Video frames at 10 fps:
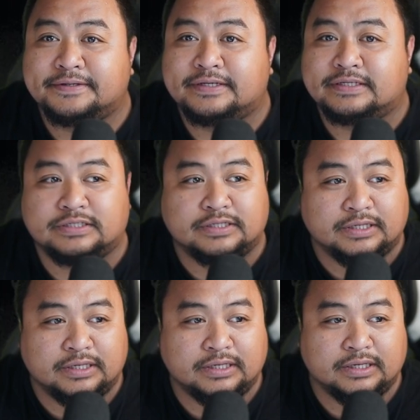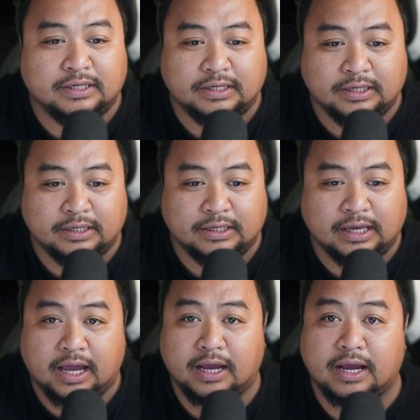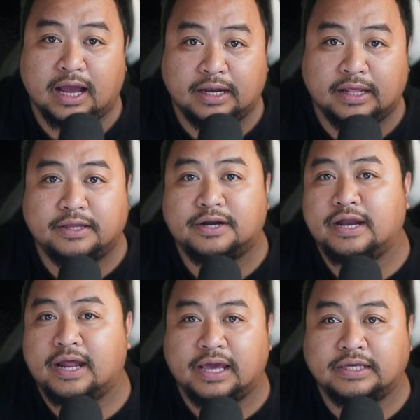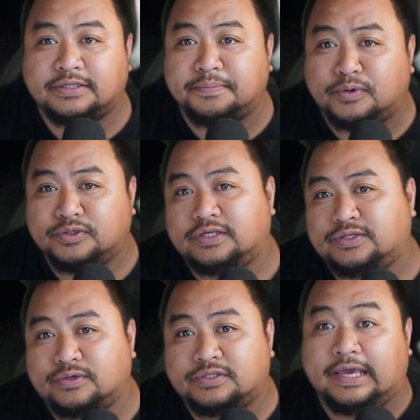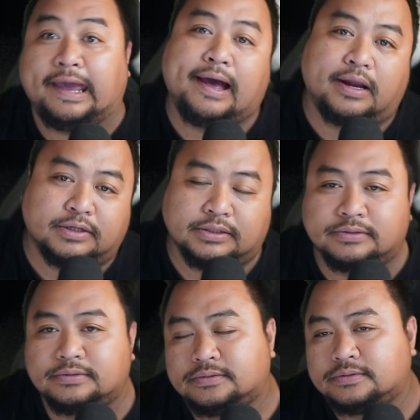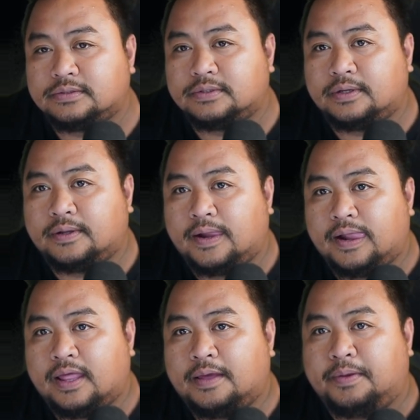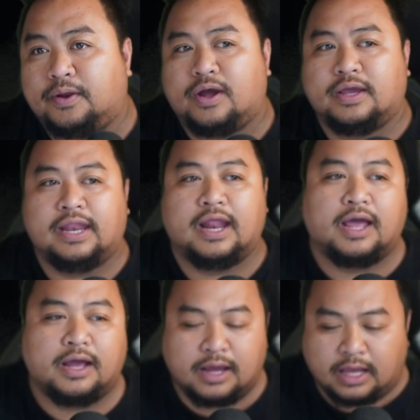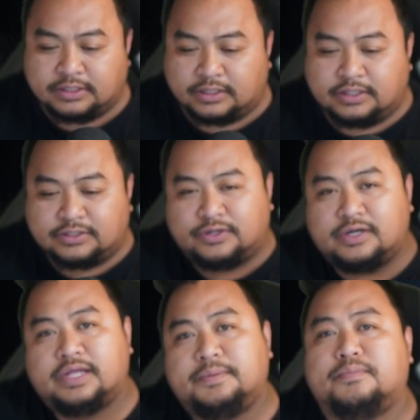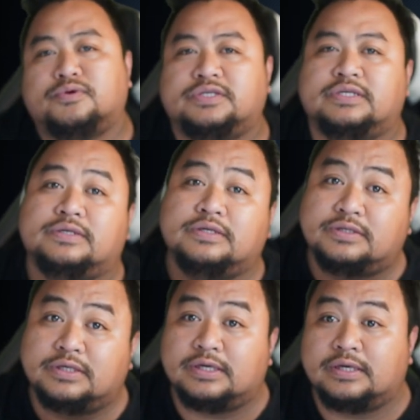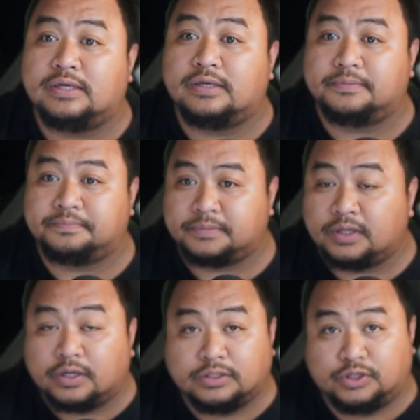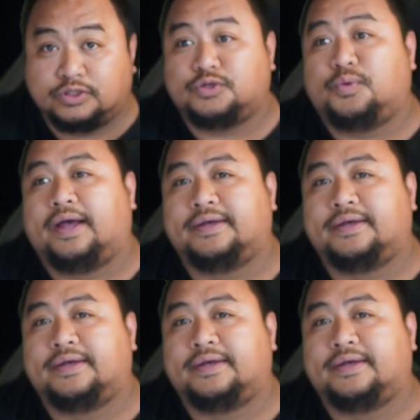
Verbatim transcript: si ang ang leader nila is si Moses ug si Aaron pero ang ilahang ang successor ni Moses is si Joshua